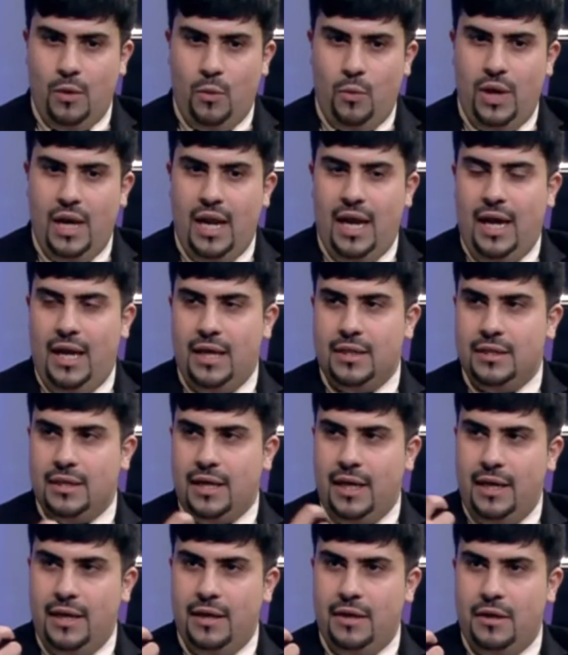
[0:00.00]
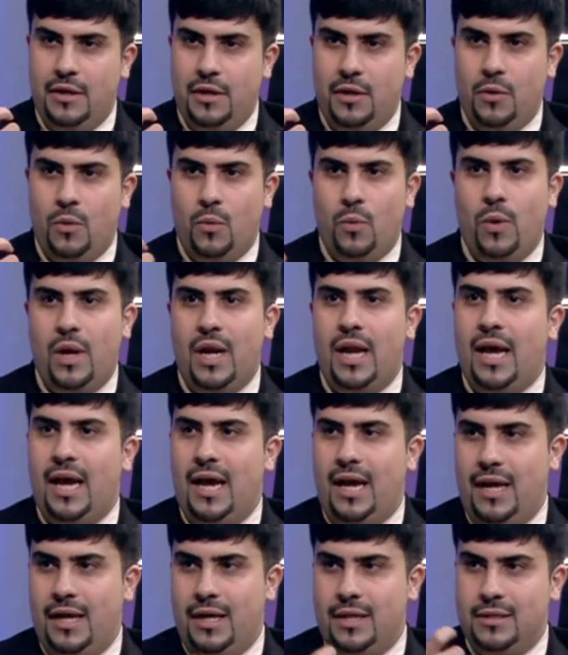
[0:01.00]
ولا أحد يغيرني ولا
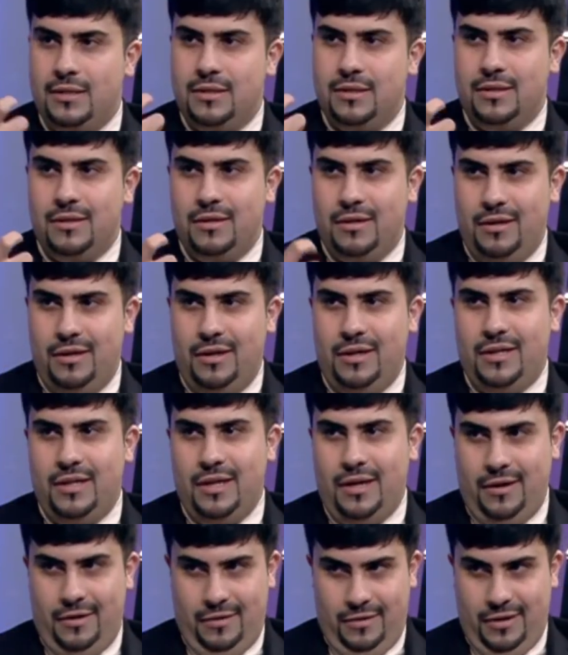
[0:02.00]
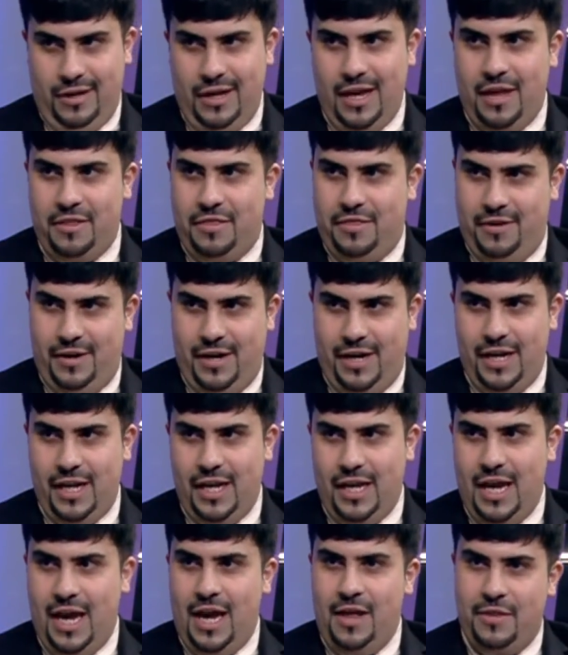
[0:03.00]
أحد يقدر ياثر علي
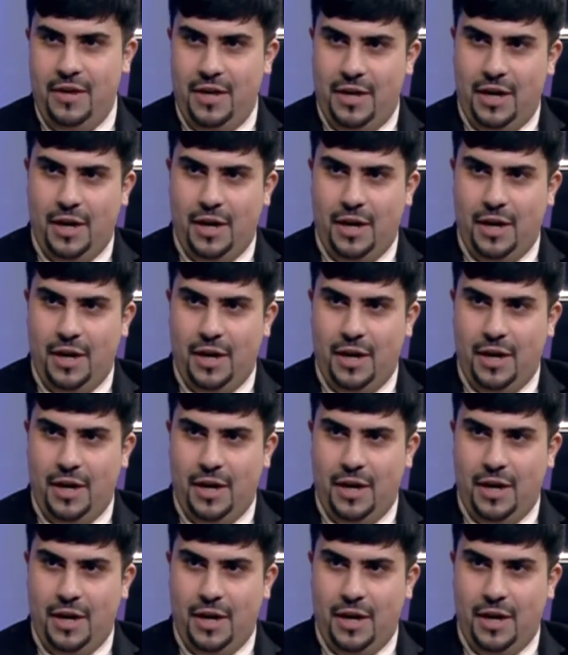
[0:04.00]
معناته هذه